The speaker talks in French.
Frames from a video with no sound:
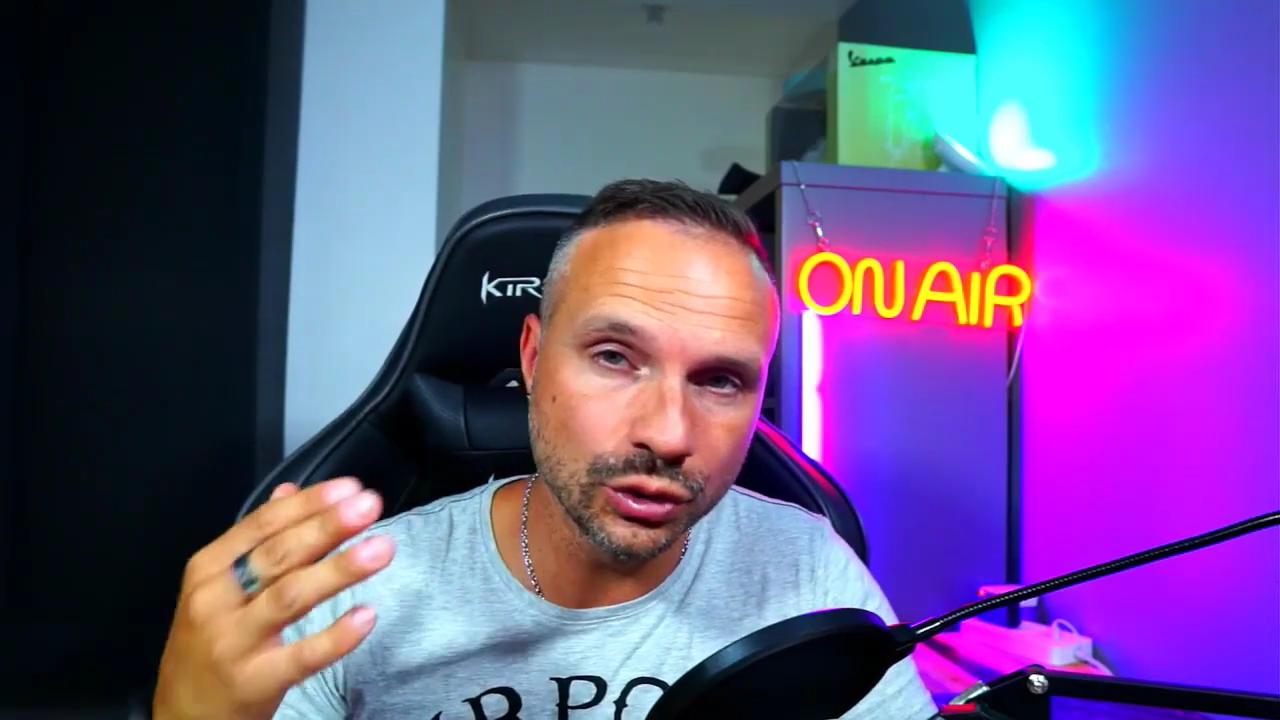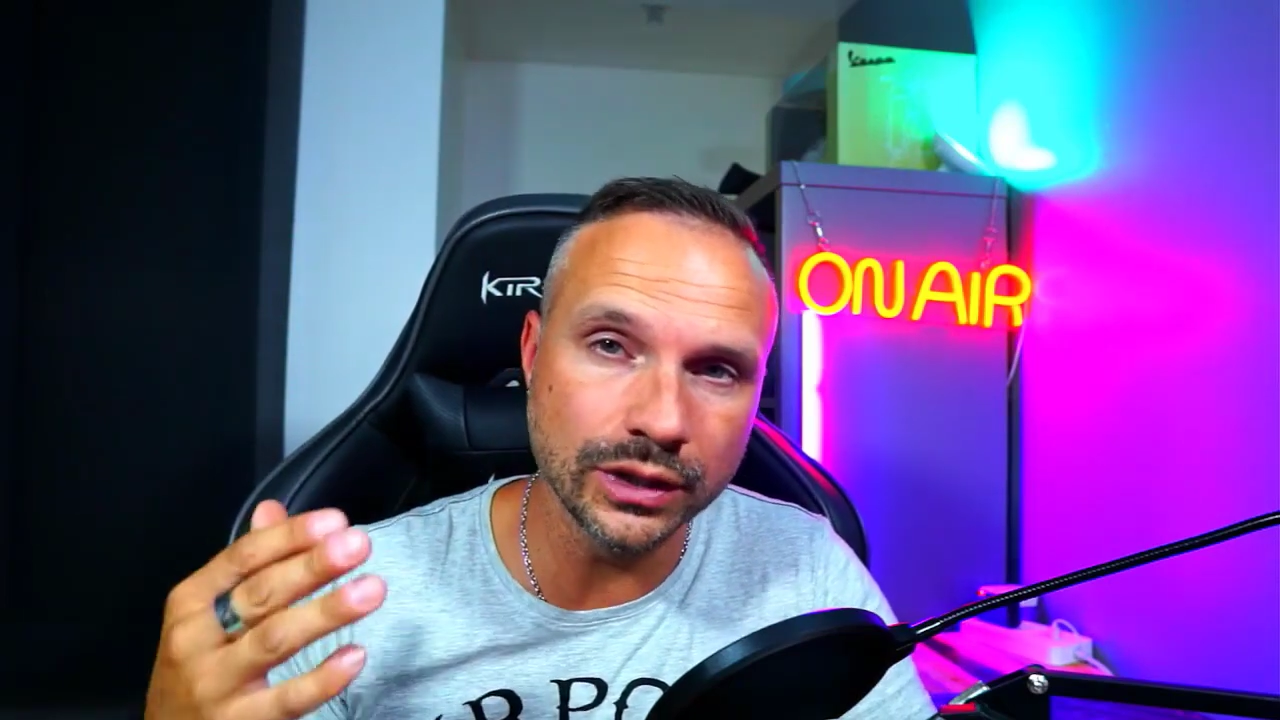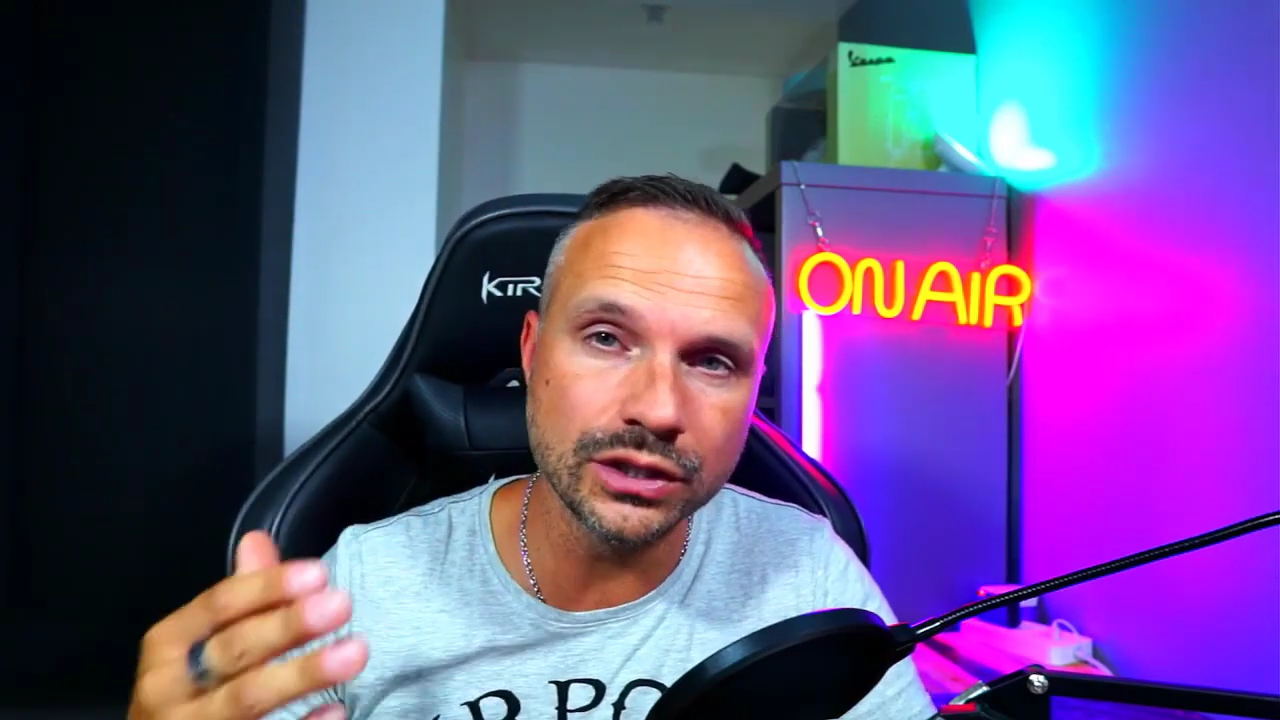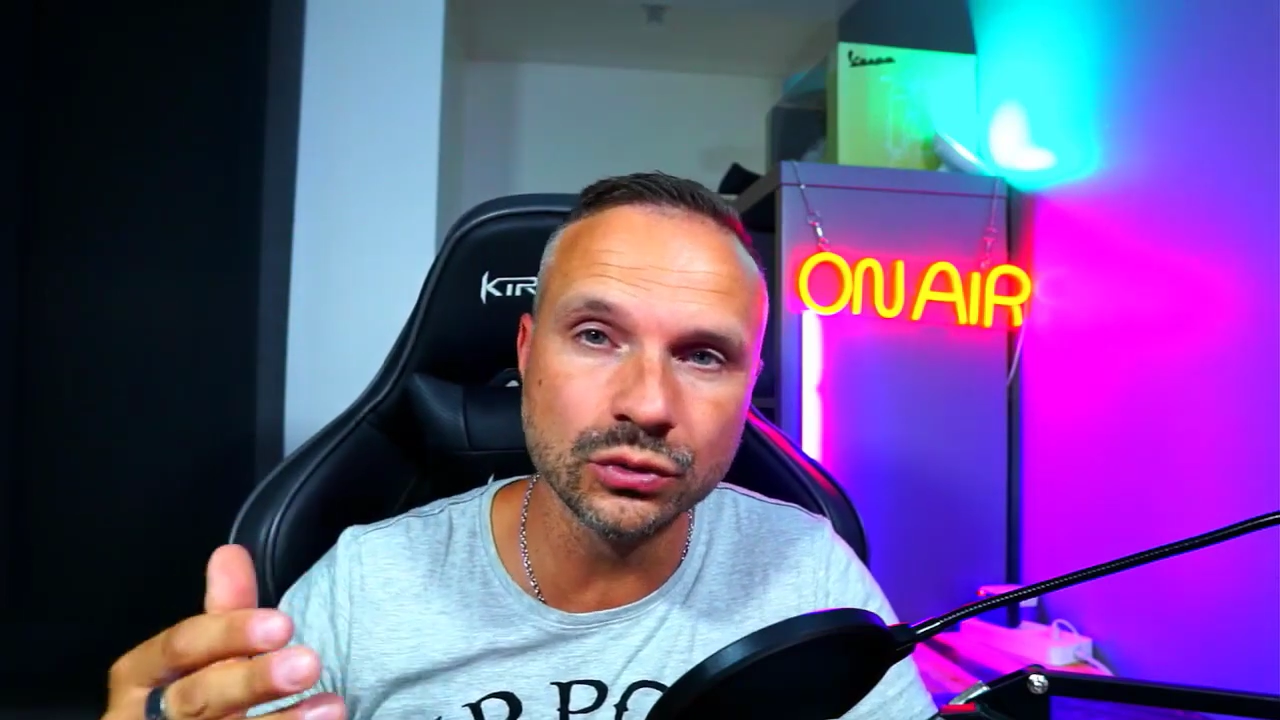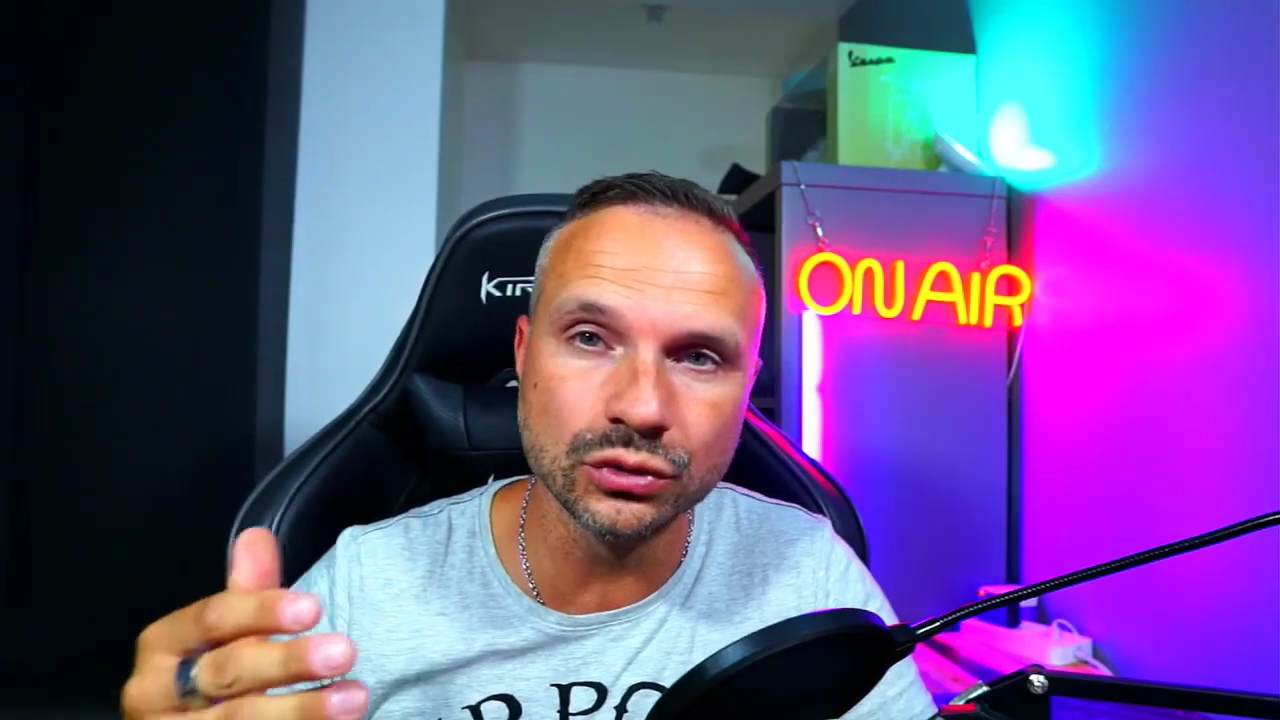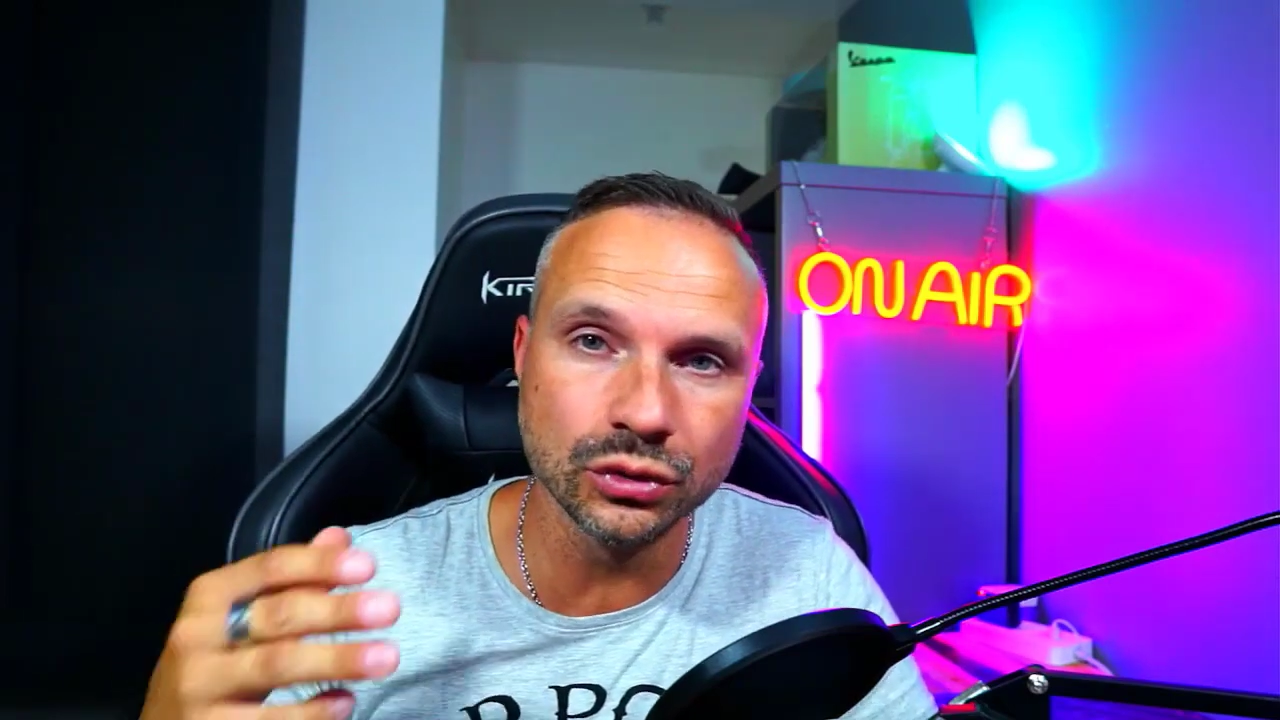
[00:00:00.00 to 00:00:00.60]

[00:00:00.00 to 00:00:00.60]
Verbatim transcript: qui sont sur